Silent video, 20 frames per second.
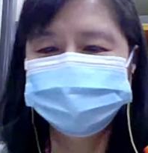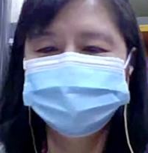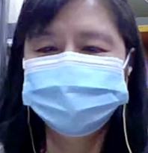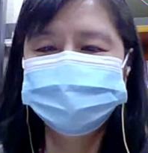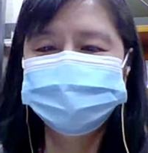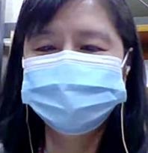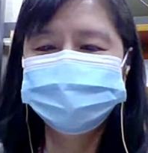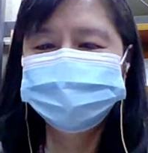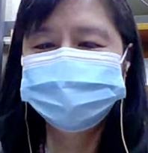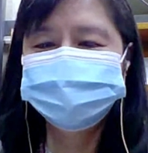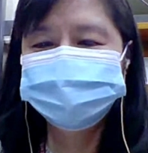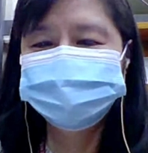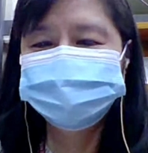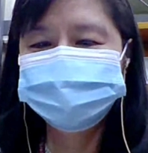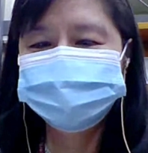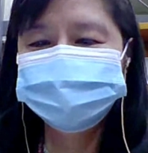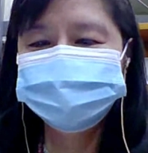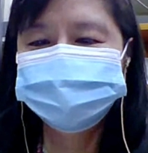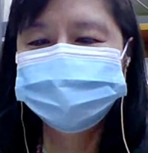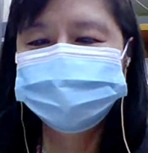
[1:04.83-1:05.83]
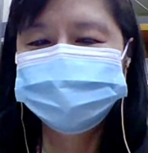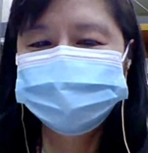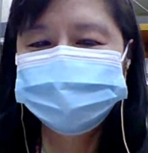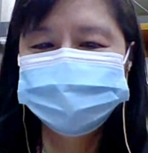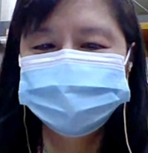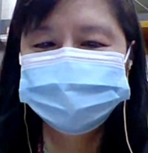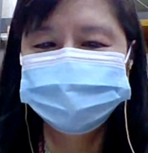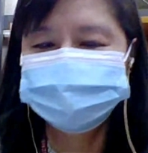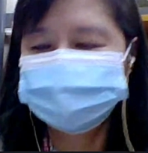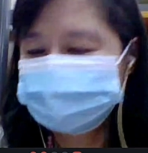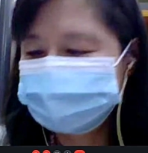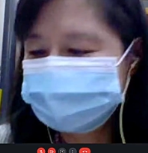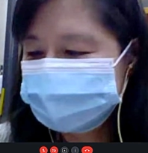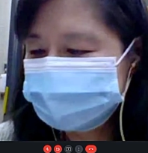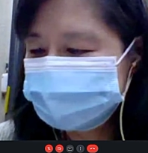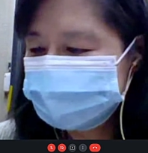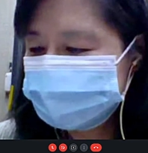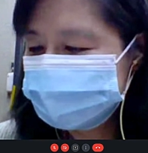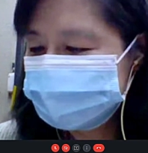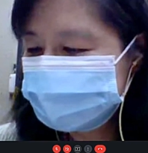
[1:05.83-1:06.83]
智慧博物馆。
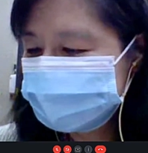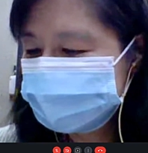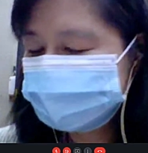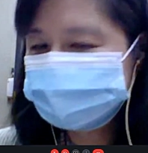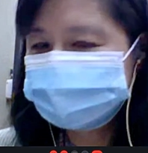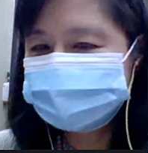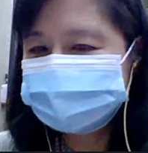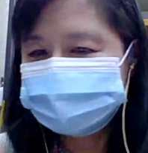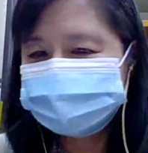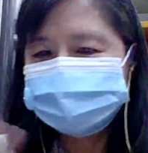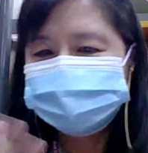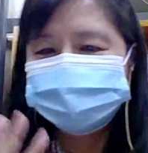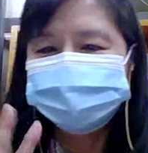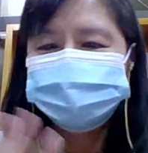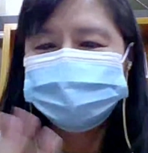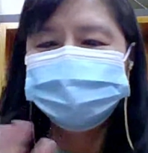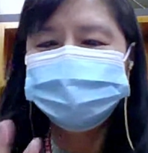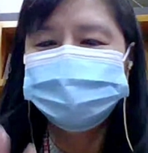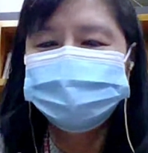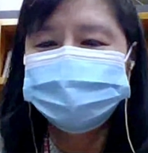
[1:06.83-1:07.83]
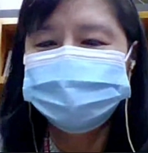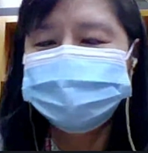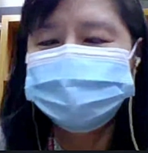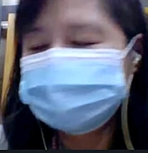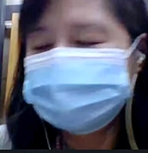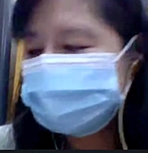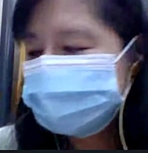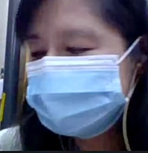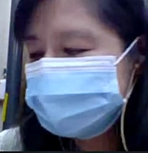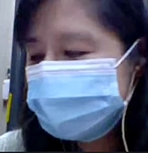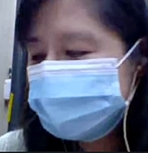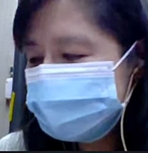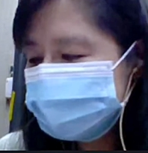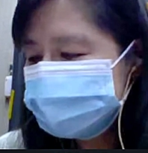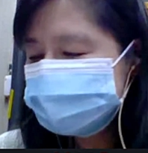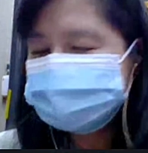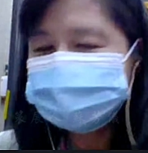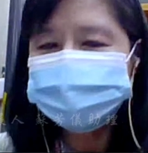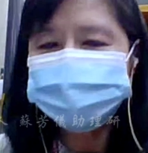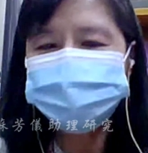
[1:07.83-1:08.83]
欢迎苏芳宇研究员，
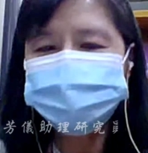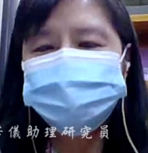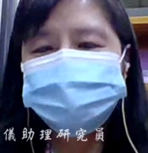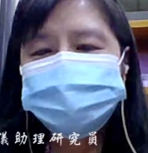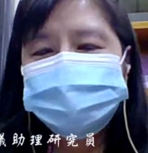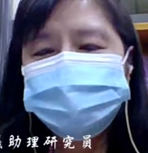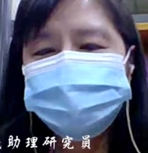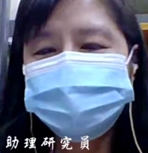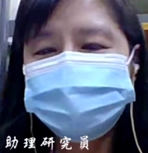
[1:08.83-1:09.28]
好建宇，